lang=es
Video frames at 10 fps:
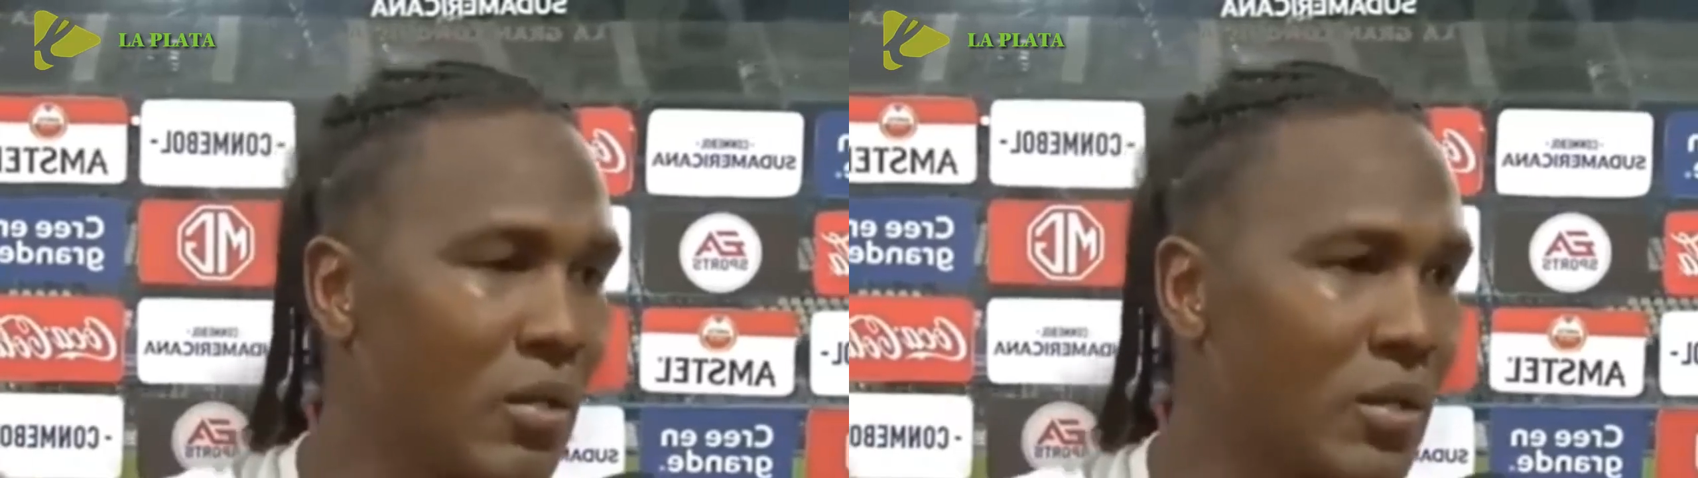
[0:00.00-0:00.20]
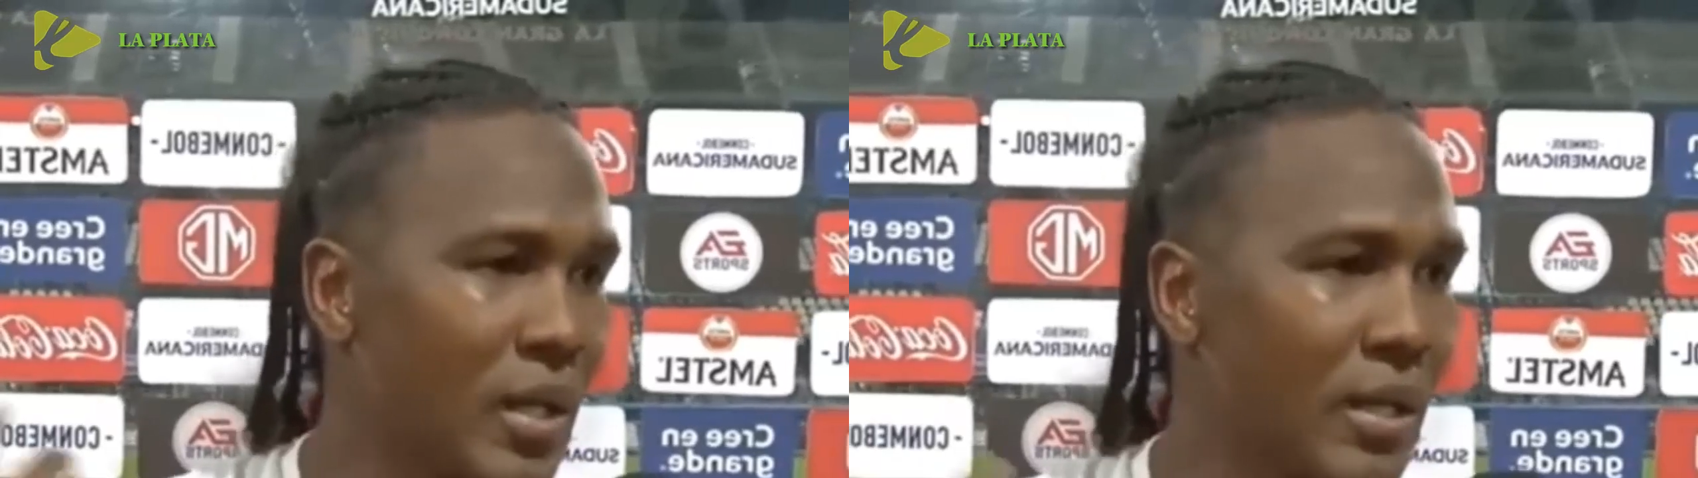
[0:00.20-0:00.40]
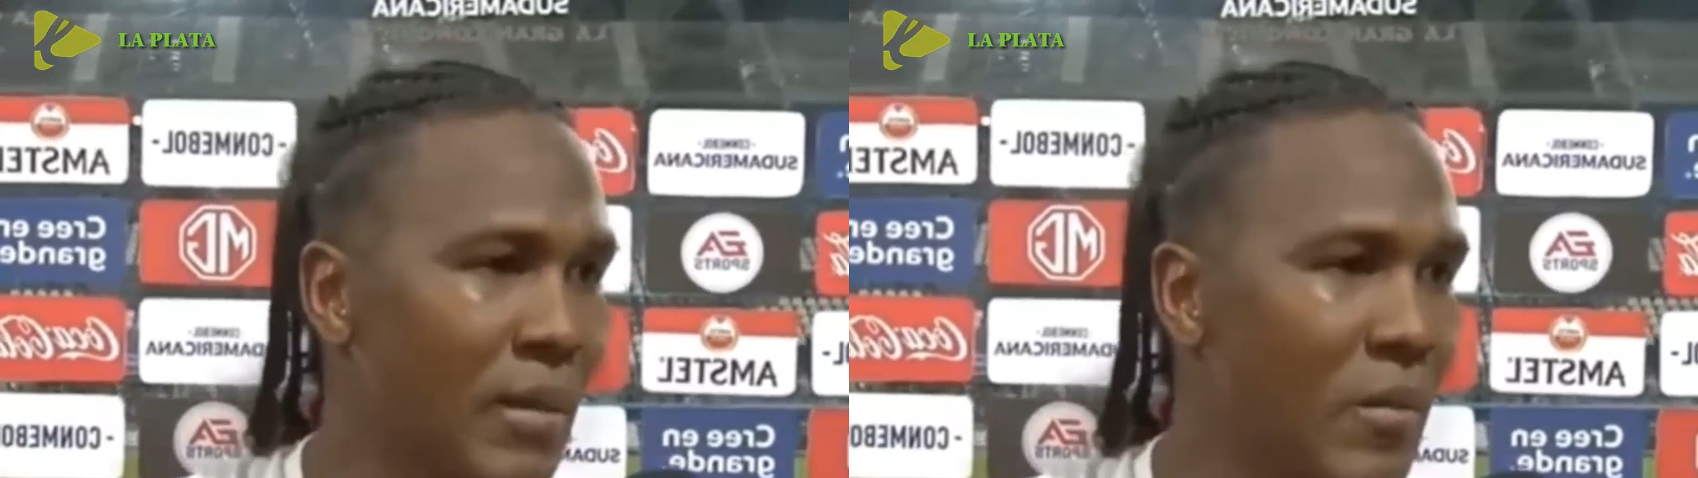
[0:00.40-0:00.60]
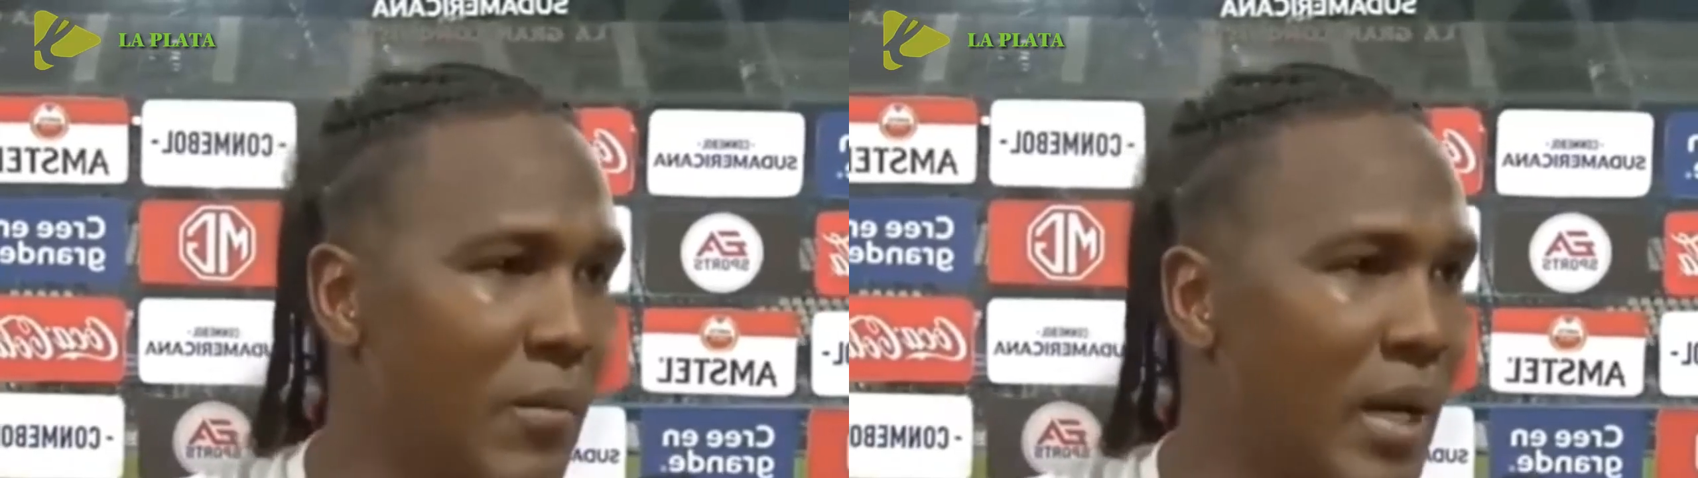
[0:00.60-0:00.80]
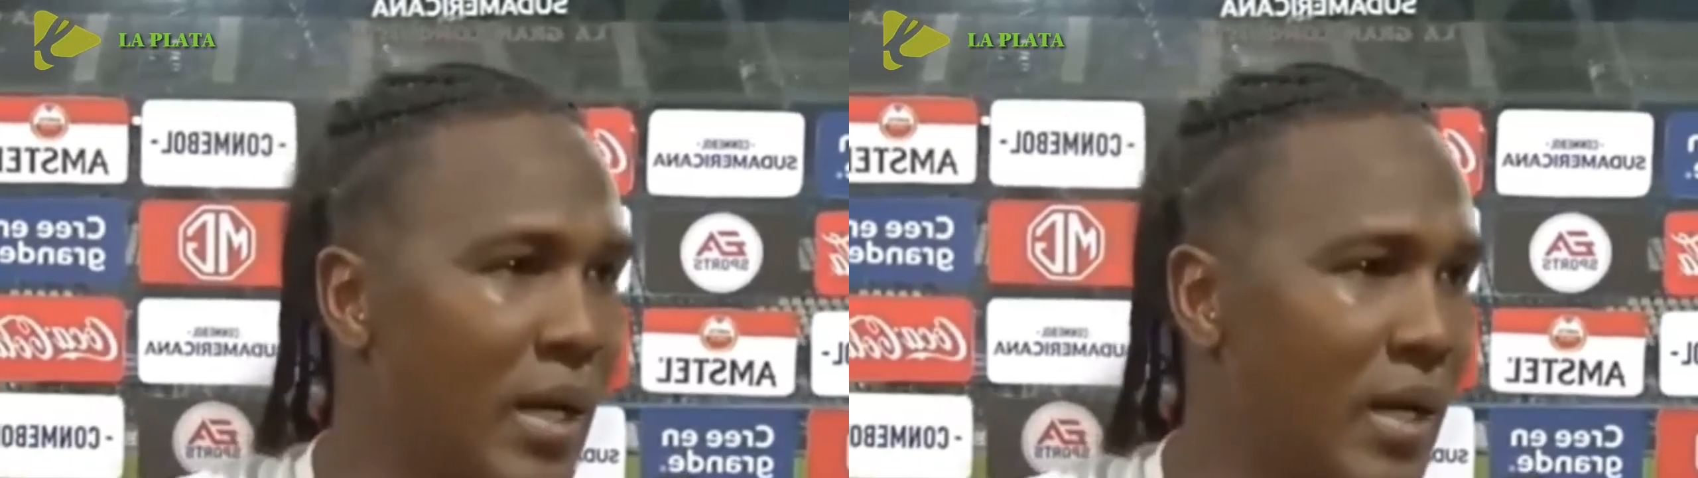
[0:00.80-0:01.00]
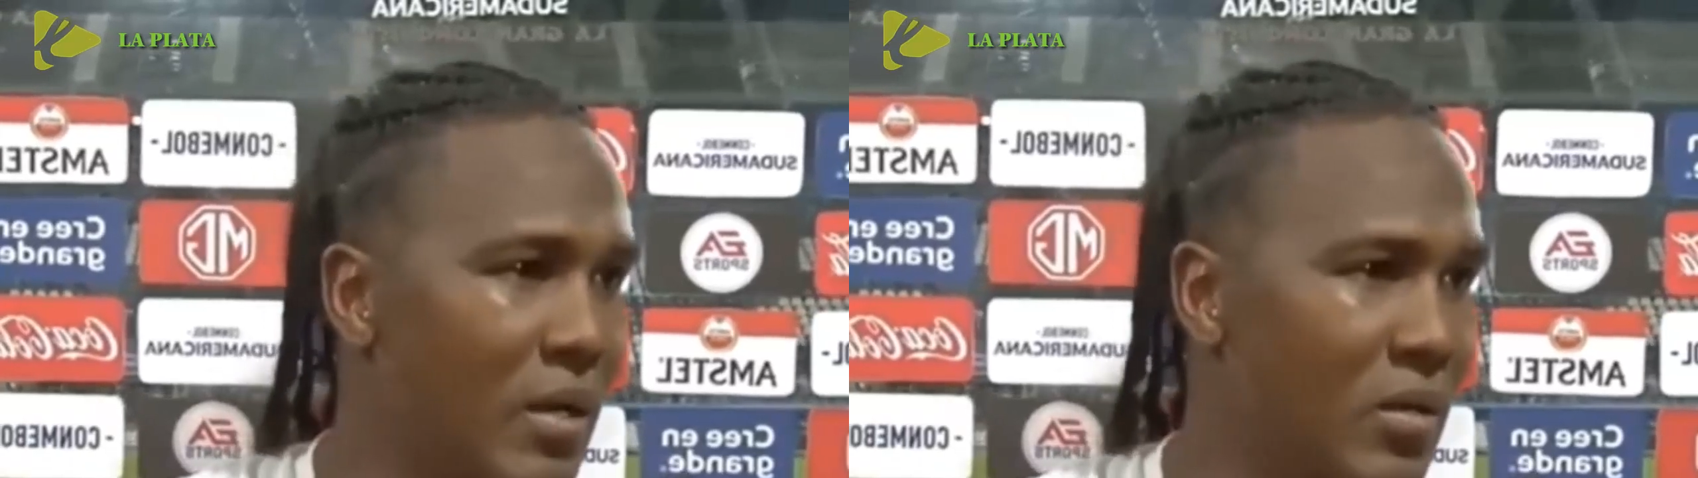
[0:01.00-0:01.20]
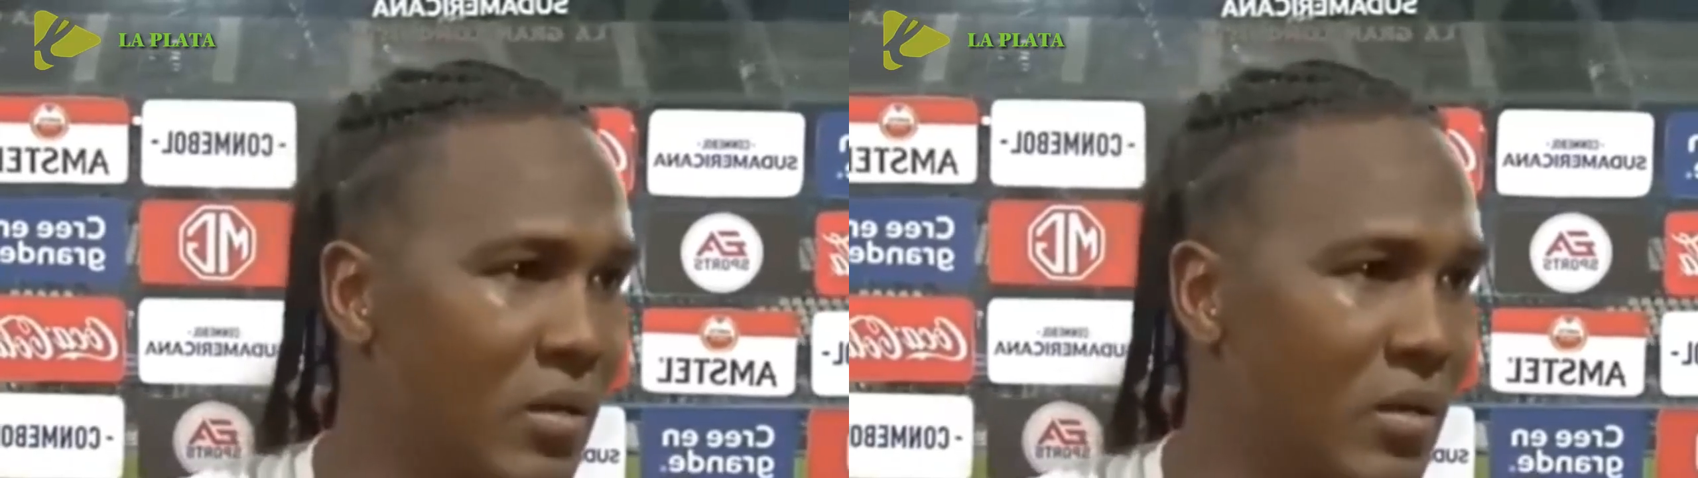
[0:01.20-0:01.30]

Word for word: Clarín de Argentina